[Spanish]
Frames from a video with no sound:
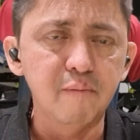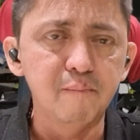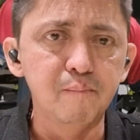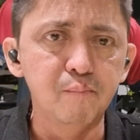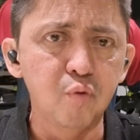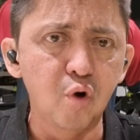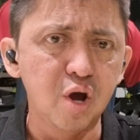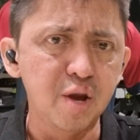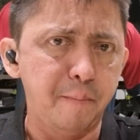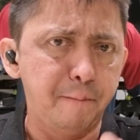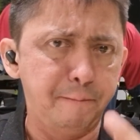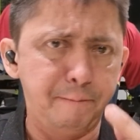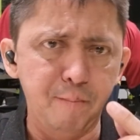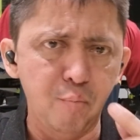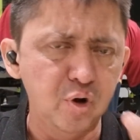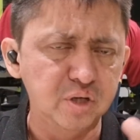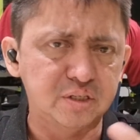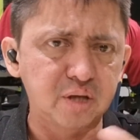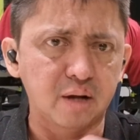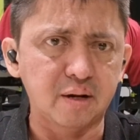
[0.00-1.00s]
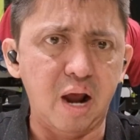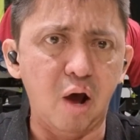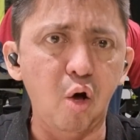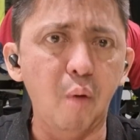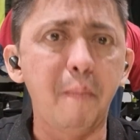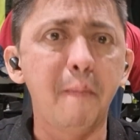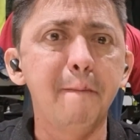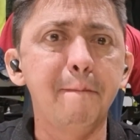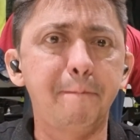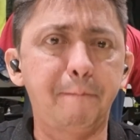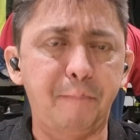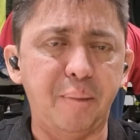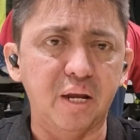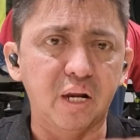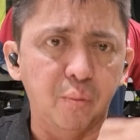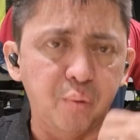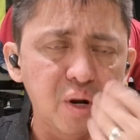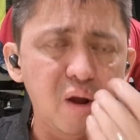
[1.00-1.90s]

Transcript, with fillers: muy, muy cerrado, pero